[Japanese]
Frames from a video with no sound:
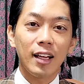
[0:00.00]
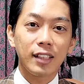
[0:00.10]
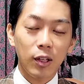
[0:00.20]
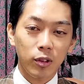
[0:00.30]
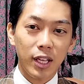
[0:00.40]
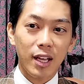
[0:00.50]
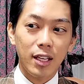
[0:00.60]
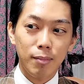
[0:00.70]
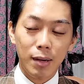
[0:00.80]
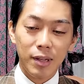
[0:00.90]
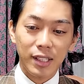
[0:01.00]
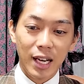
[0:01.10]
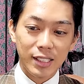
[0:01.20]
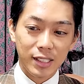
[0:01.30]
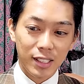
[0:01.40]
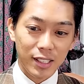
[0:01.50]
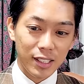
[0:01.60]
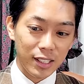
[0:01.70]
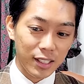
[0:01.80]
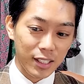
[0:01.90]
なので今まで足切り
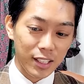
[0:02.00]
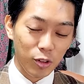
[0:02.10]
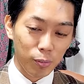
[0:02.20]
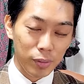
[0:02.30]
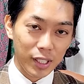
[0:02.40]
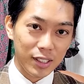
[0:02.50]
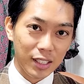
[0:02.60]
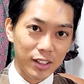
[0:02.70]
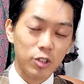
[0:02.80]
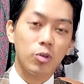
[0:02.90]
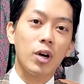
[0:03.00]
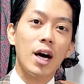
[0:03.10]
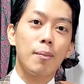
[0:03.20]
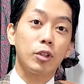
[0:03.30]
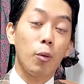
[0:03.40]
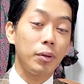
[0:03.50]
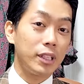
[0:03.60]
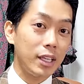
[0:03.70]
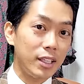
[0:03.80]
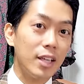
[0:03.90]
ギリギリで突破できたっていう人が、まあ、突破
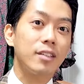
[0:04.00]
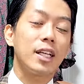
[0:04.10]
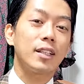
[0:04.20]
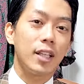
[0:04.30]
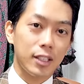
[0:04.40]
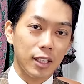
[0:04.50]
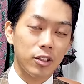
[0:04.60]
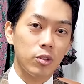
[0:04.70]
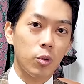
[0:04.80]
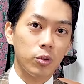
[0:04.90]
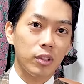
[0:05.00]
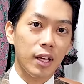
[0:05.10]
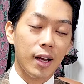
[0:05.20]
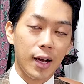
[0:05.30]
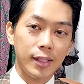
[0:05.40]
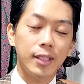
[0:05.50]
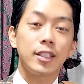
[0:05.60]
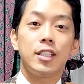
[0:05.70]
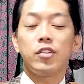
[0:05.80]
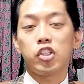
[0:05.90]
できなくなってきたっていうことでかなり
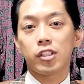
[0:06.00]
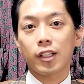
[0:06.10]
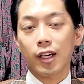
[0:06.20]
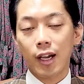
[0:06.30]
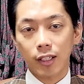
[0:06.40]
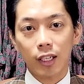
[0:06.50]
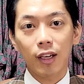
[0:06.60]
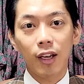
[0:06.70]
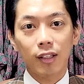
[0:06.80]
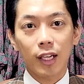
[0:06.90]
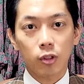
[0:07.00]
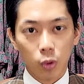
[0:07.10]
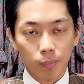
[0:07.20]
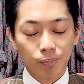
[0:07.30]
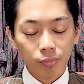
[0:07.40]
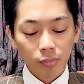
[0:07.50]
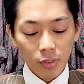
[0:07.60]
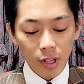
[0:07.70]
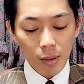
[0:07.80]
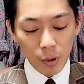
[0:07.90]
厳しい戦いになると、
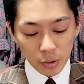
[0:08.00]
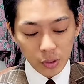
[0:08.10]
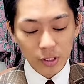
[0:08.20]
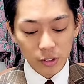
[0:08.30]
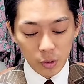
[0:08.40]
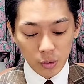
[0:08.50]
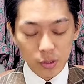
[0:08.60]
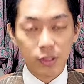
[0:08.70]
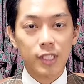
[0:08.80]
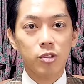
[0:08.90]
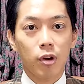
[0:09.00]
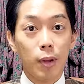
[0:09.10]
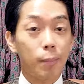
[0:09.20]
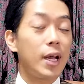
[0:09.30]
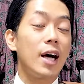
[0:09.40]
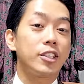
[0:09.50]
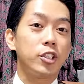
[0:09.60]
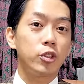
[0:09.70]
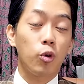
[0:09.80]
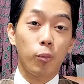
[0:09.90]
まあ、おそらく共通テストはやっぱり
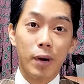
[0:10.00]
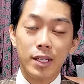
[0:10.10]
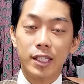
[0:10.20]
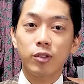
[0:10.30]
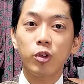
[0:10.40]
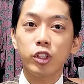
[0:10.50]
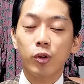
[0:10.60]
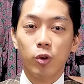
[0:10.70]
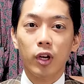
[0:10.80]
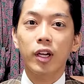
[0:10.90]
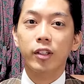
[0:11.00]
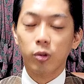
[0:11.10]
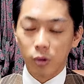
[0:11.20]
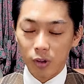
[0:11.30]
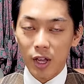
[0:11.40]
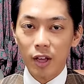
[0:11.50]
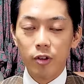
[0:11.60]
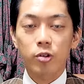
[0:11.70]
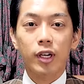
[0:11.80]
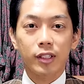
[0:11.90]
85%以上は取らないとと。
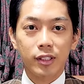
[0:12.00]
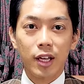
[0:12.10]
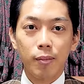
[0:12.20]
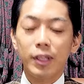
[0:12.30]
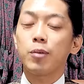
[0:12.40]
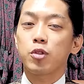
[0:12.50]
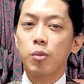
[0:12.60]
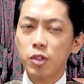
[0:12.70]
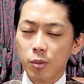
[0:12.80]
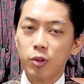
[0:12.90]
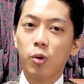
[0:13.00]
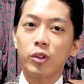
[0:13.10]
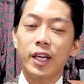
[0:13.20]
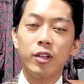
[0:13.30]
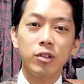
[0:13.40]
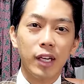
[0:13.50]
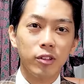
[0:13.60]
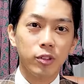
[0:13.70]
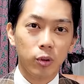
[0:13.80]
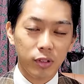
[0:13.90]
いう感じでまあでもそもそも東大に受か
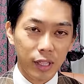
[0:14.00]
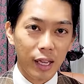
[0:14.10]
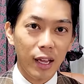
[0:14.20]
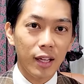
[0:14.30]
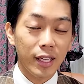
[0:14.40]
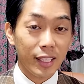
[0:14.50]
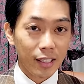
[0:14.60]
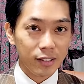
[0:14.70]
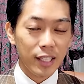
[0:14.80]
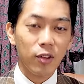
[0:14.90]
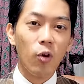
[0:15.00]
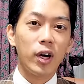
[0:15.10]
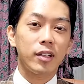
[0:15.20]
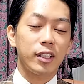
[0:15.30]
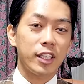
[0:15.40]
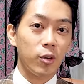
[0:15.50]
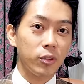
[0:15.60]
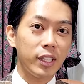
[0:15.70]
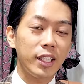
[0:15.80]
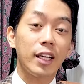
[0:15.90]
る人って、ね、逆転合格って基
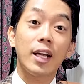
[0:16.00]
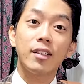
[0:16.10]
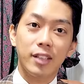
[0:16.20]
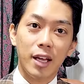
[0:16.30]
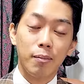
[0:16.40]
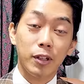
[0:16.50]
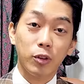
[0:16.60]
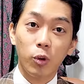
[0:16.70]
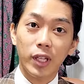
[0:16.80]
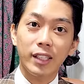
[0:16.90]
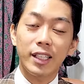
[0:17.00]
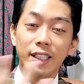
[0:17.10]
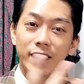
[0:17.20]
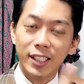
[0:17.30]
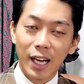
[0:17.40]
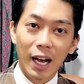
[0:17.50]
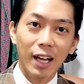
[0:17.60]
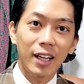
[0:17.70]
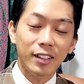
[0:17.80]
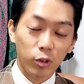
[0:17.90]
本的にはなくて、まあ、東大って2次が
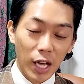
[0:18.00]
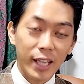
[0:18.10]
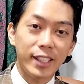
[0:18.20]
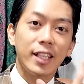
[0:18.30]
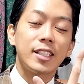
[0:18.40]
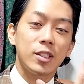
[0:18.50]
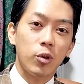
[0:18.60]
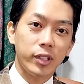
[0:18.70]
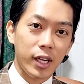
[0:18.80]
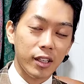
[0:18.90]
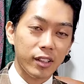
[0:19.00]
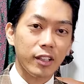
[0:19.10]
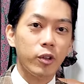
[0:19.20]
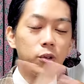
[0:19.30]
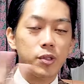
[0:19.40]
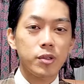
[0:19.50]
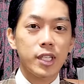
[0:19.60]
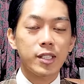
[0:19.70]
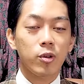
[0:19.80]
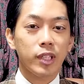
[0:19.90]
の配点がすごく高くて共通
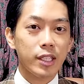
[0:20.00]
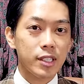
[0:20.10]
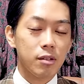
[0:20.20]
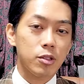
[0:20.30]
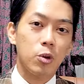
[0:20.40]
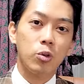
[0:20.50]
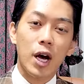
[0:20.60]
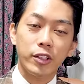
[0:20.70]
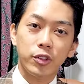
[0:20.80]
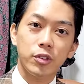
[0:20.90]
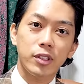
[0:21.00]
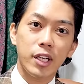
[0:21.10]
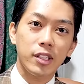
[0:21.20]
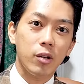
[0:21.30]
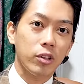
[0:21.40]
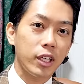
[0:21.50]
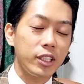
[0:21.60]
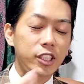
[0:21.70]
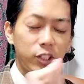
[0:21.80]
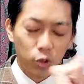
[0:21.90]
テストの点数を相当圧縮されちゃうので
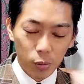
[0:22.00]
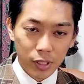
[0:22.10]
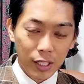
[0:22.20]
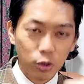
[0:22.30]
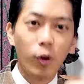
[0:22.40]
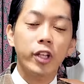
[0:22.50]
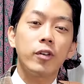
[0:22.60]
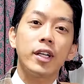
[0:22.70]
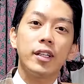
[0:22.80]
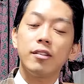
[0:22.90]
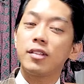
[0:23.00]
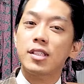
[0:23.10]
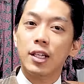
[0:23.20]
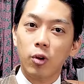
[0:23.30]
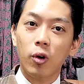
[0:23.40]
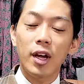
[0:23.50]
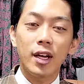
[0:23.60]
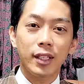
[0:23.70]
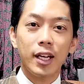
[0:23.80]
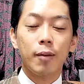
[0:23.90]
2次勝負だとは言われてるんですけど
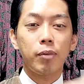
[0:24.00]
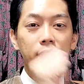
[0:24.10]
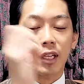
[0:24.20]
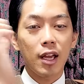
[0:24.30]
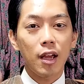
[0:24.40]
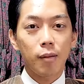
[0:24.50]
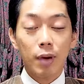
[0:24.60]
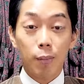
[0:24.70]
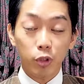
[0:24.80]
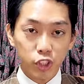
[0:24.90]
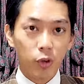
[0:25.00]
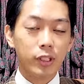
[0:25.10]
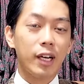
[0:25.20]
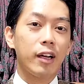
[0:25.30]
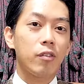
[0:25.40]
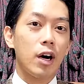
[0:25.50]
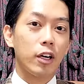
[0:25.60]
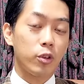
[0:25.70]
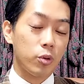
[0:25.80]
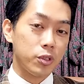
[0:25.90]
ただやっぱりまあもちろん中に
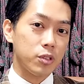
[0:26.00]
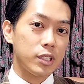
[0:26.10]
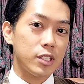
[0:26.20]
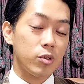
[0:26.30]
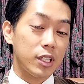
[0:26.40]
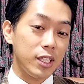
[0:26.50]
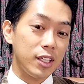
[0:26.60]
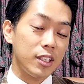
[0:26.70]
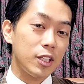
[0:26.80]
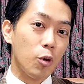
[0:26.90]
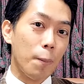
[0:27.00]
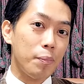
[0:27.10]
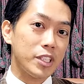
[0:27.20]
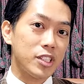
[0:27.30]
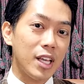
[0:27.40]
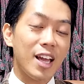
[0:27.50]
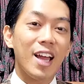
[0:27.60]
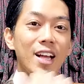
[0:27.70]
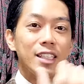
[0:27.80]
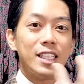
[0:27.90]
は共通テストギリギリで突破し
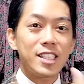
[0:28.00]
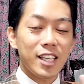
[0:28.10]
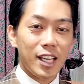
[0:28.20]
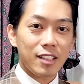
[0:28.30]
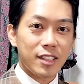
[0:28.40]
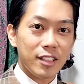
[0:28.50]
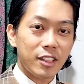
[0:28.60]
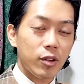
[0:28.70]
て2時で逆転って